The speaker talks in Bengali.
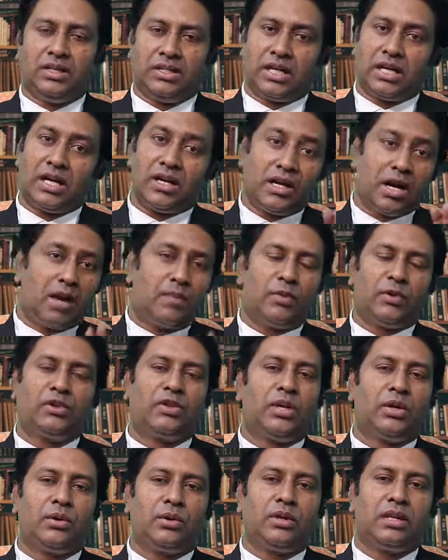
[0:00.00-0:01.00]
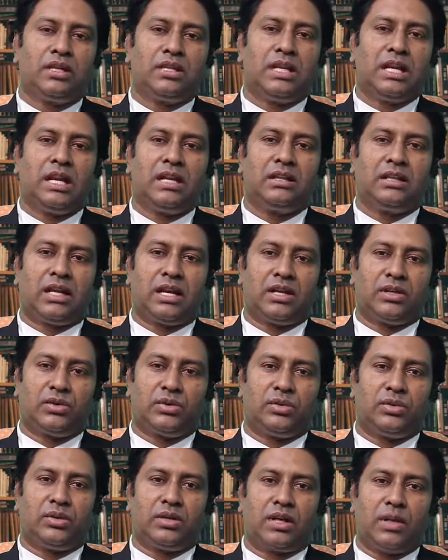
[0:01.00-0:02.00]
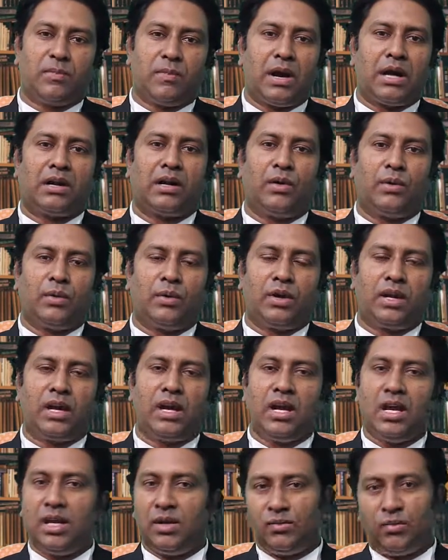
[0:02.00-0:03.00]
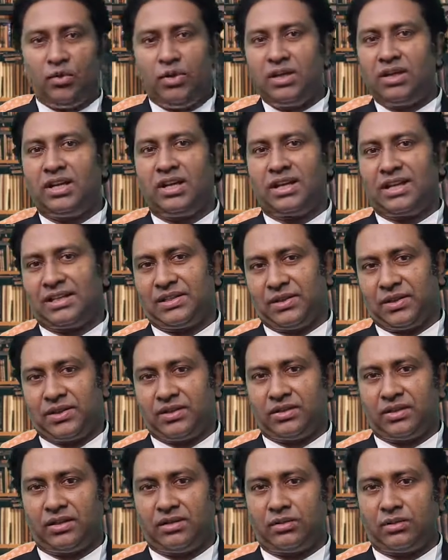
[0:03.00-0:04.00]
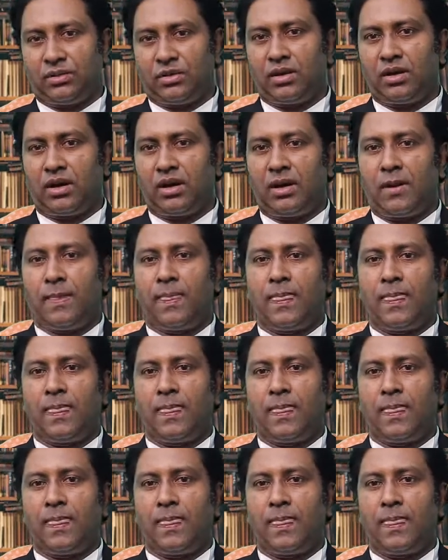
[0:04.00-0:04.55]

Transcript: যারা নিরাপত্তা রক্ষী ছিলেন তারা সুজনকে পাকড়াও করে পুলিশের কাছে হস্তান্তর করেন